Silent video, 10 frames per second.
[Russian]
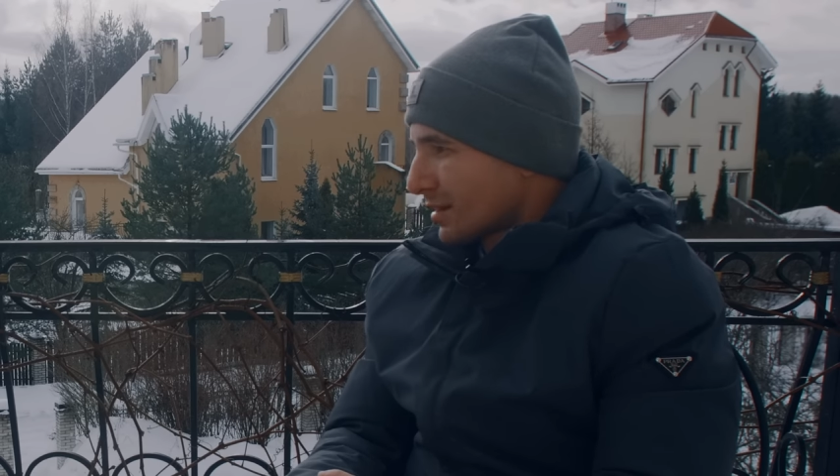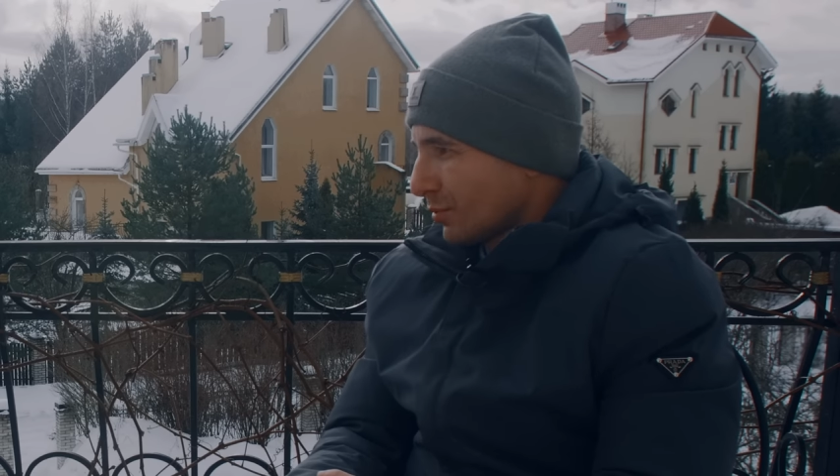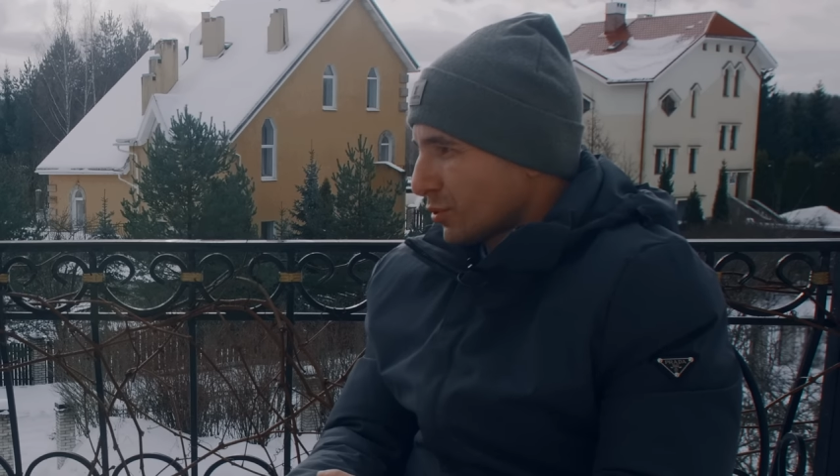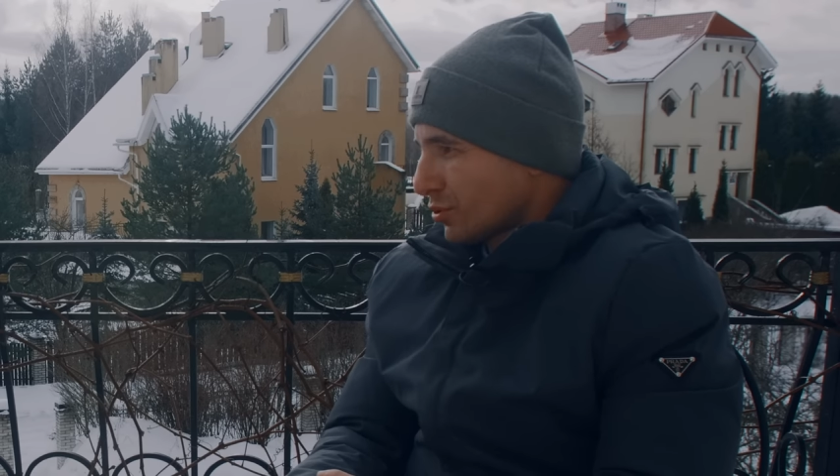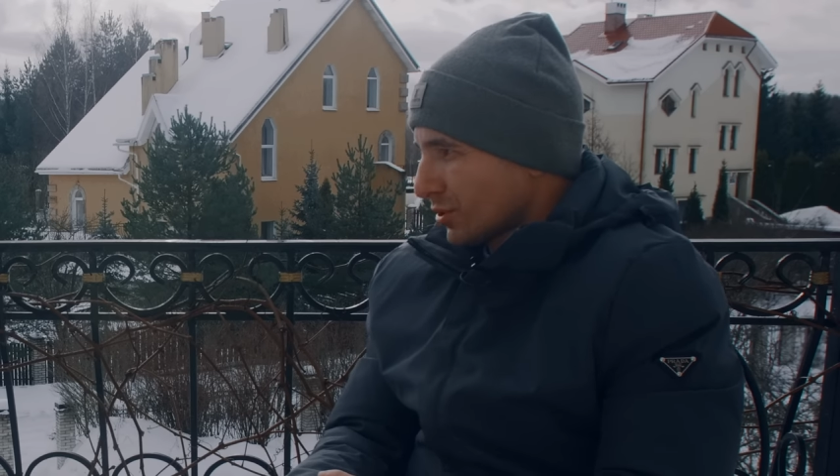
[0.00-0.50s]

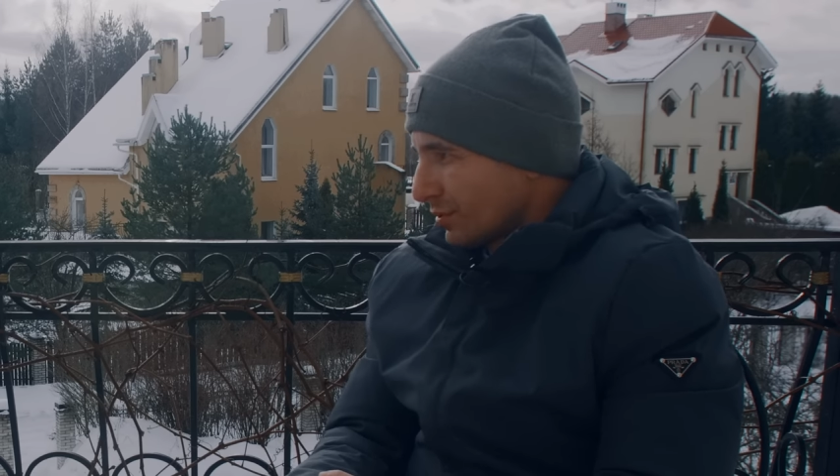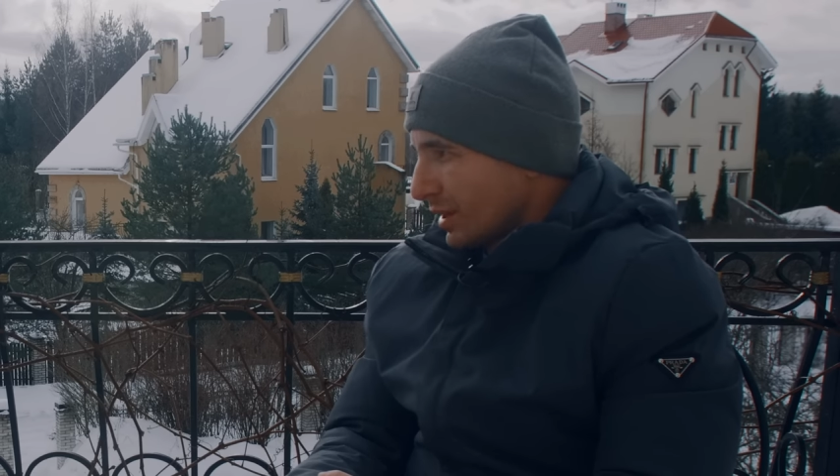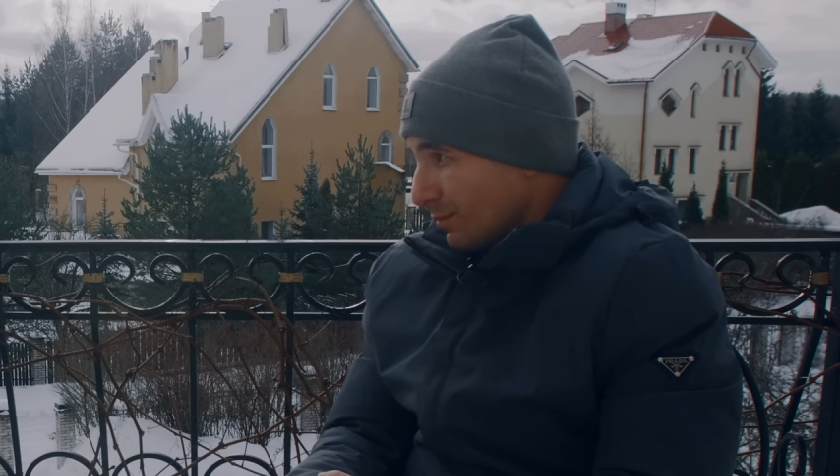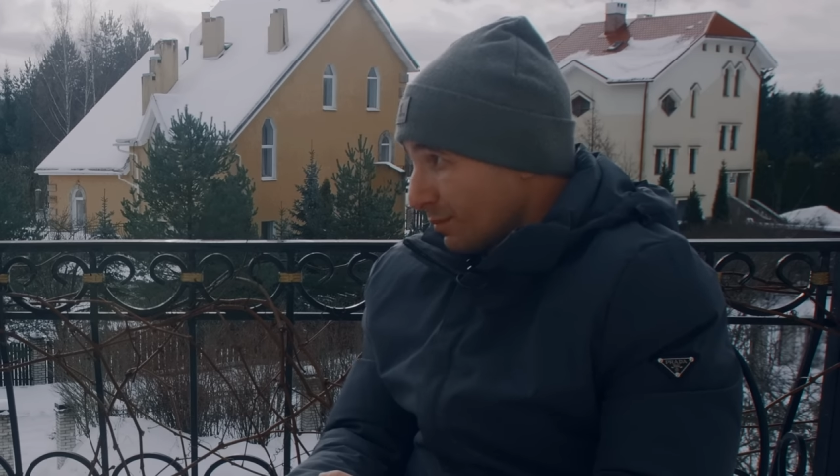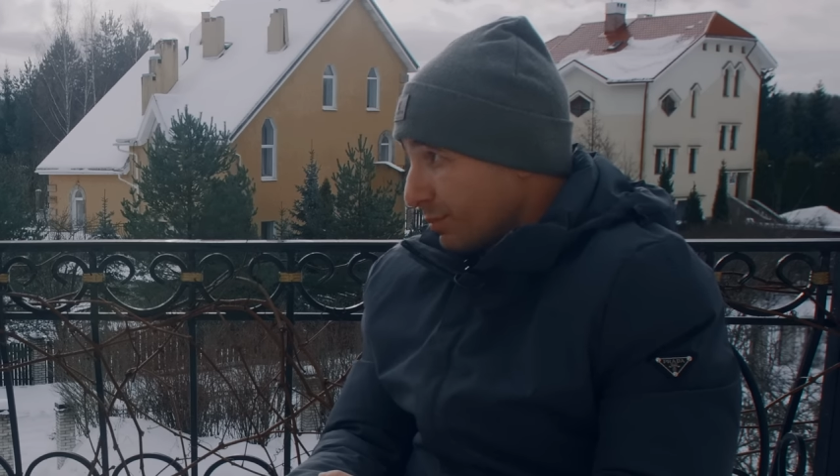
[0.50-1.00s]
там тоже, я